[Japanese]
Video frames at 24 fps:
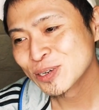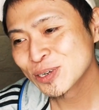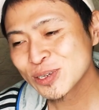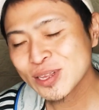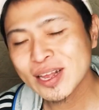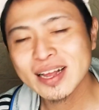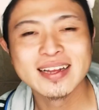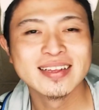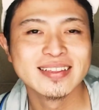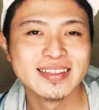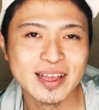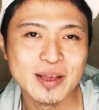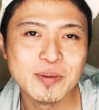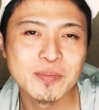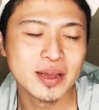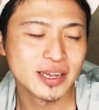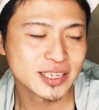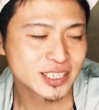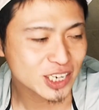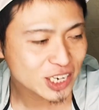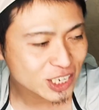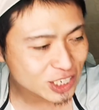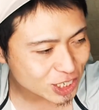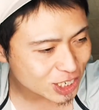普段ねめ
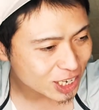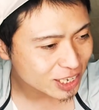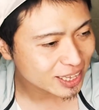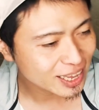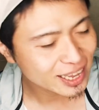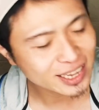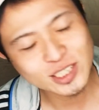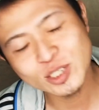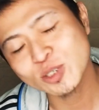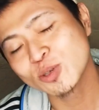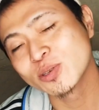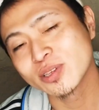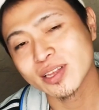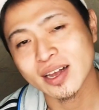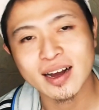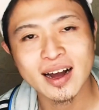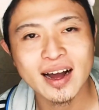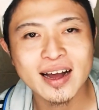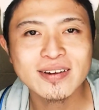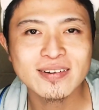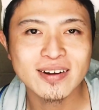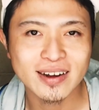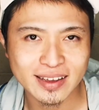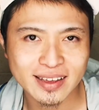ちゃくちゃテンション
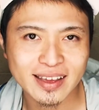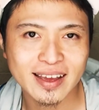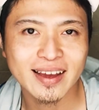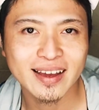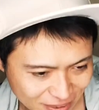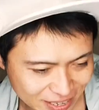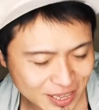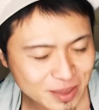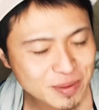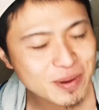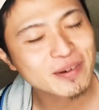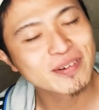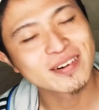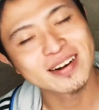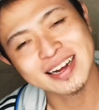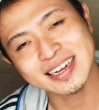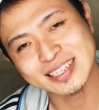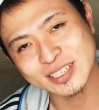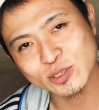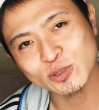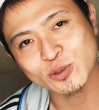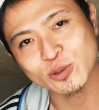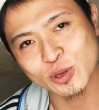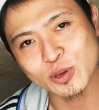高いわけ、まあ、今は
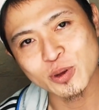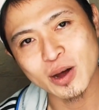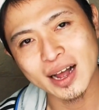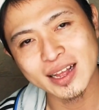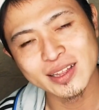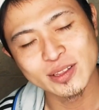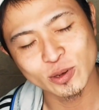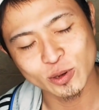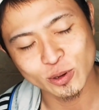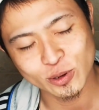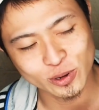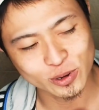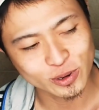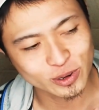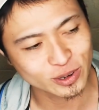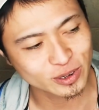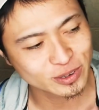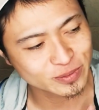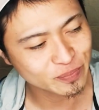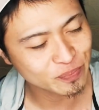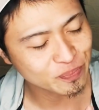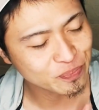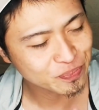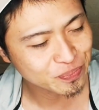ちょっとあ
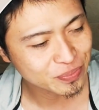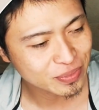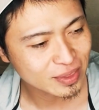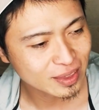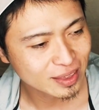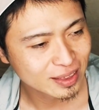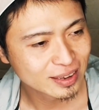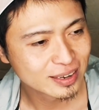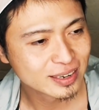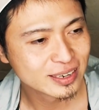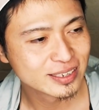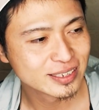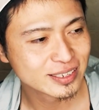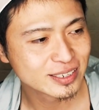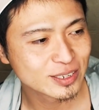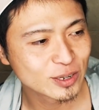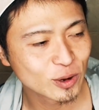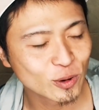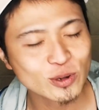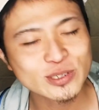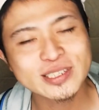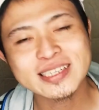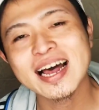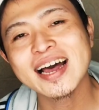のー、
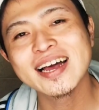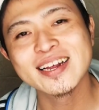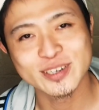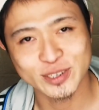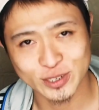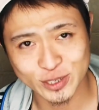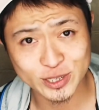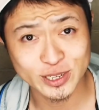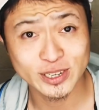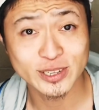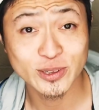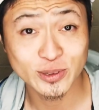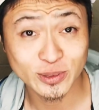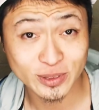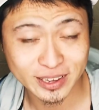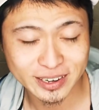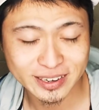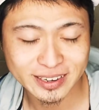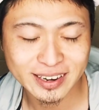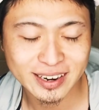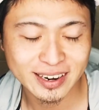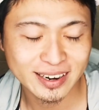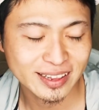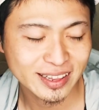抑える薬飲んで
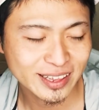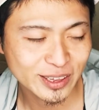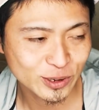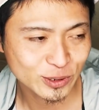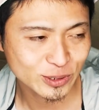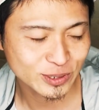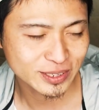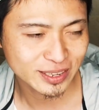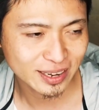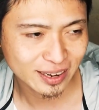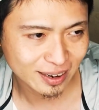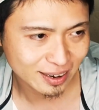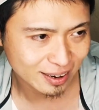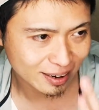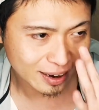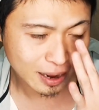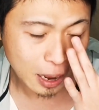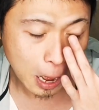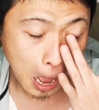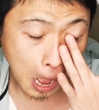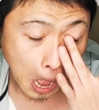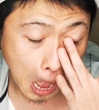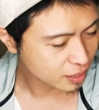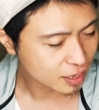るからね夜だから
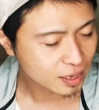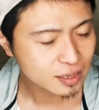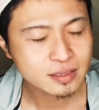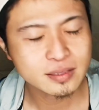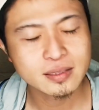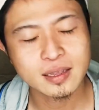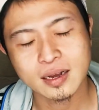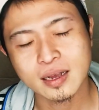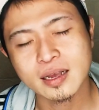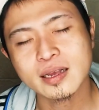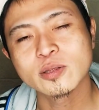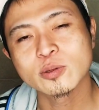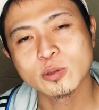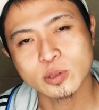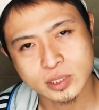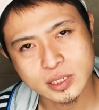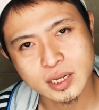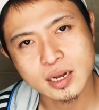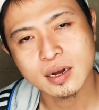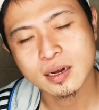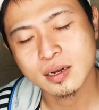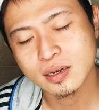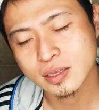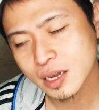なんだけど
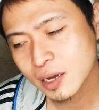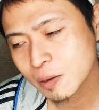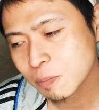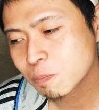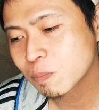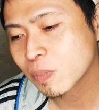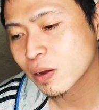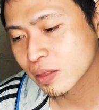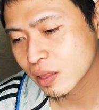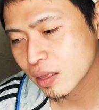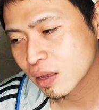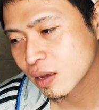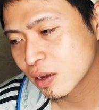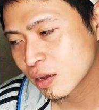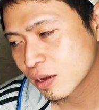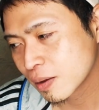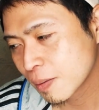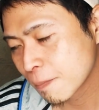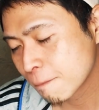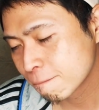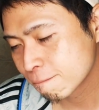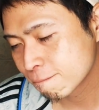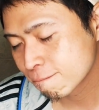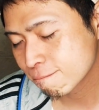さやっぱ
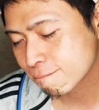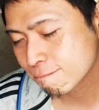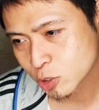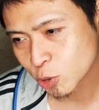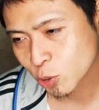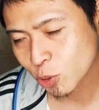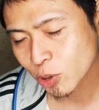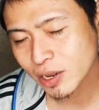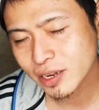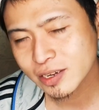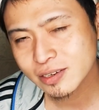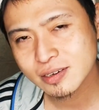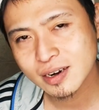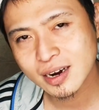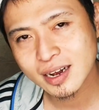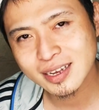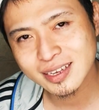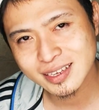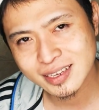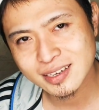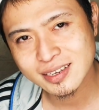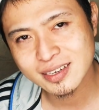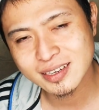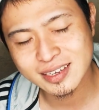ねそれぐら
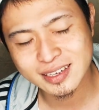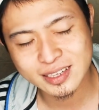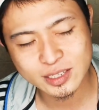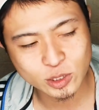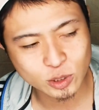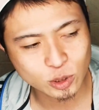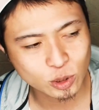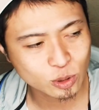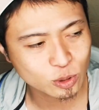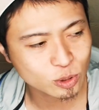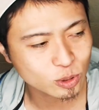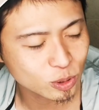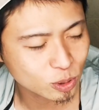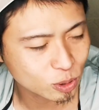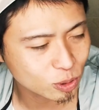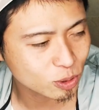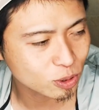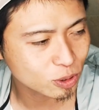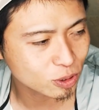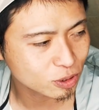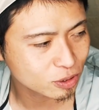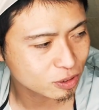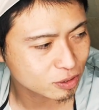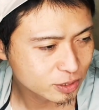いちょっ
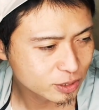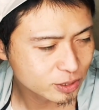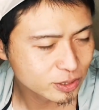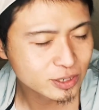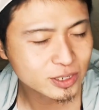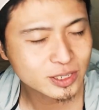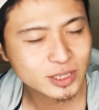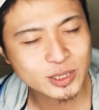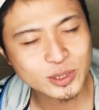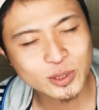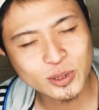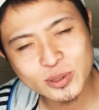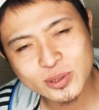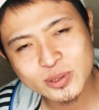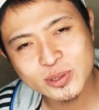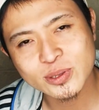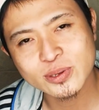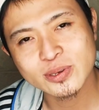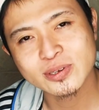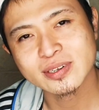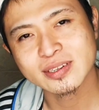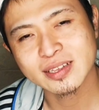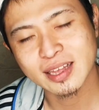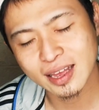と
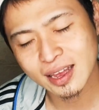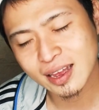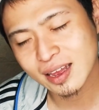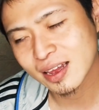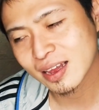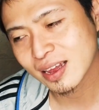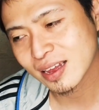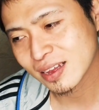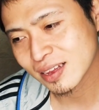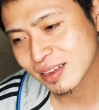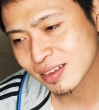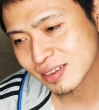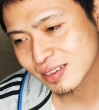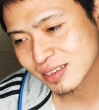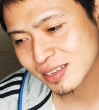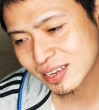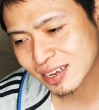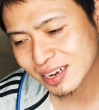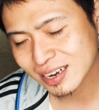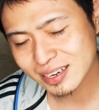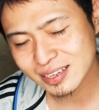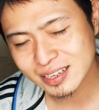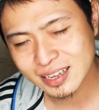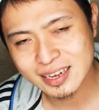フルスロットルで行
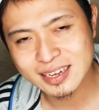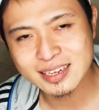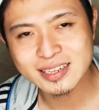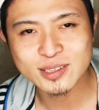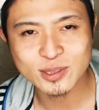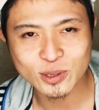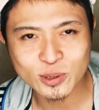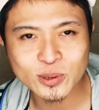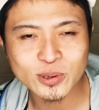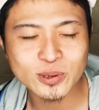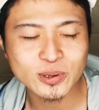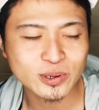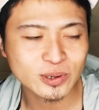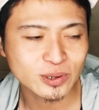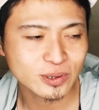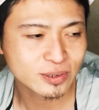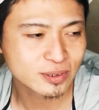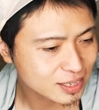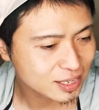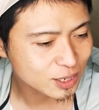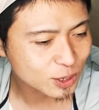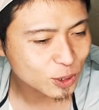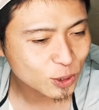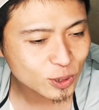かないと
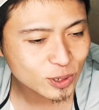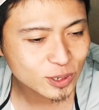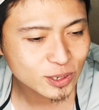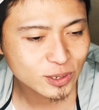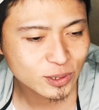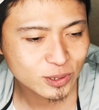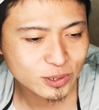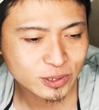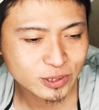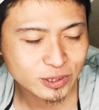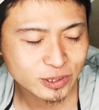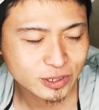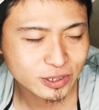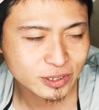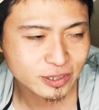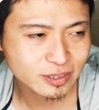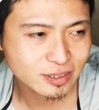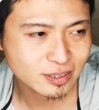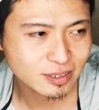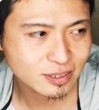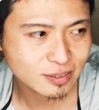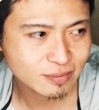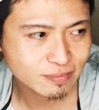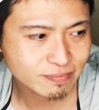いろい
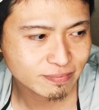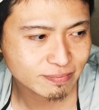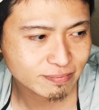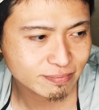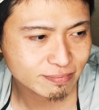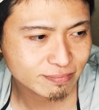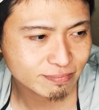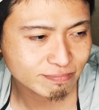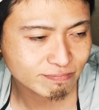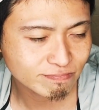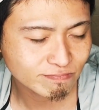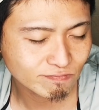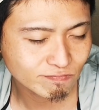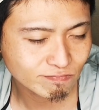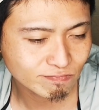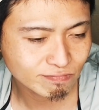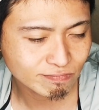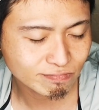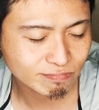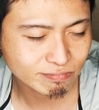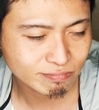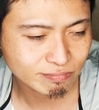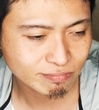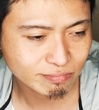ろう
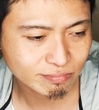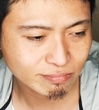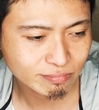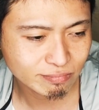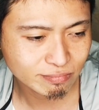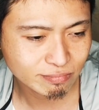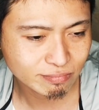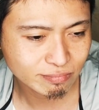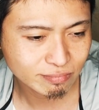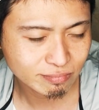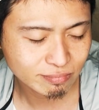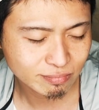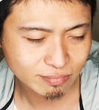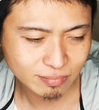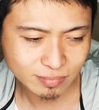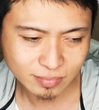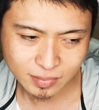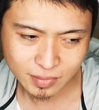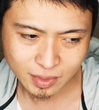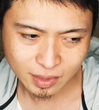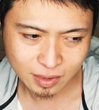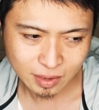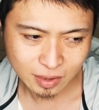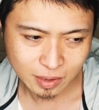ん
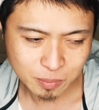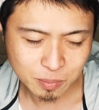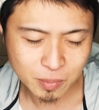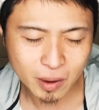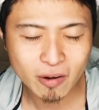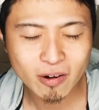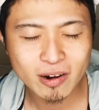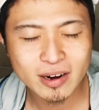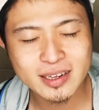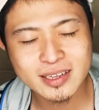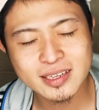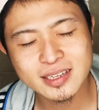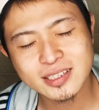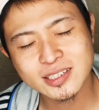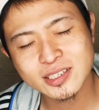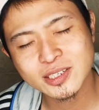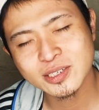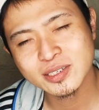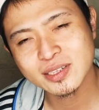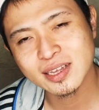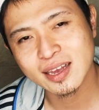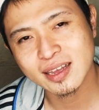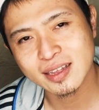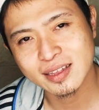周りにつ
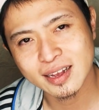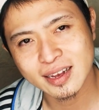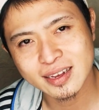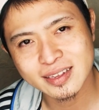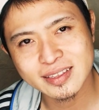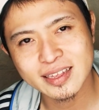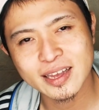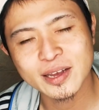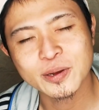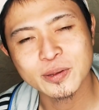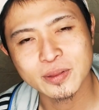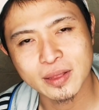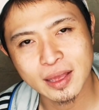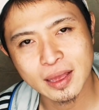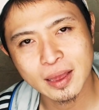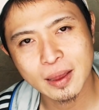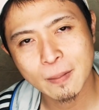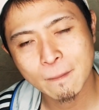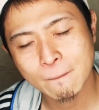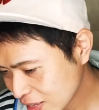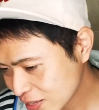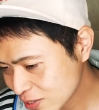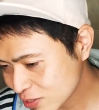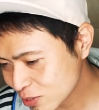いていけないんだよ
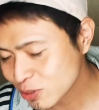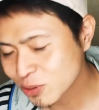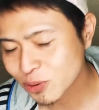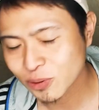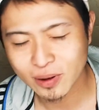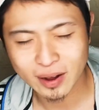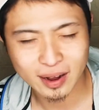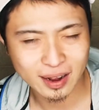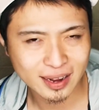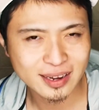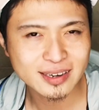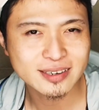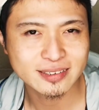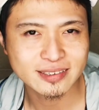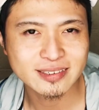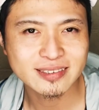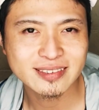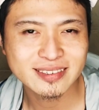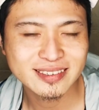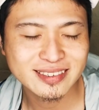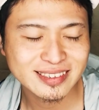ねっていうのがある